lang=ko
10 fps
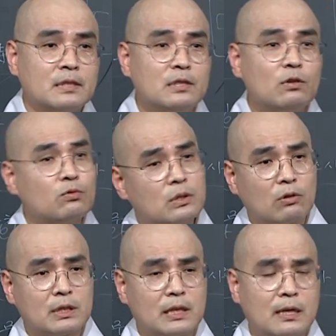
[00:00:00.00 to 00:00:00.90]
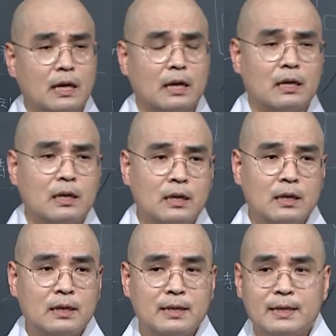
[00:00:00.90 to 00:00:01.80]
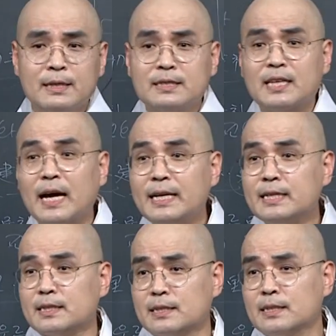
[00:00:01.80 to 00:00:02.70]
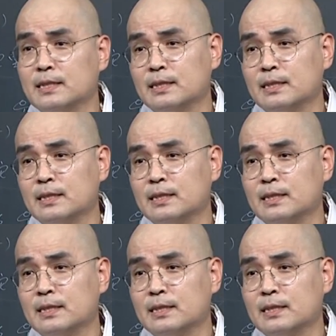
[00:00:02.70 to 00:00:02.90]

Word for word: 신선은 도대체 어떻게 살까? 살인은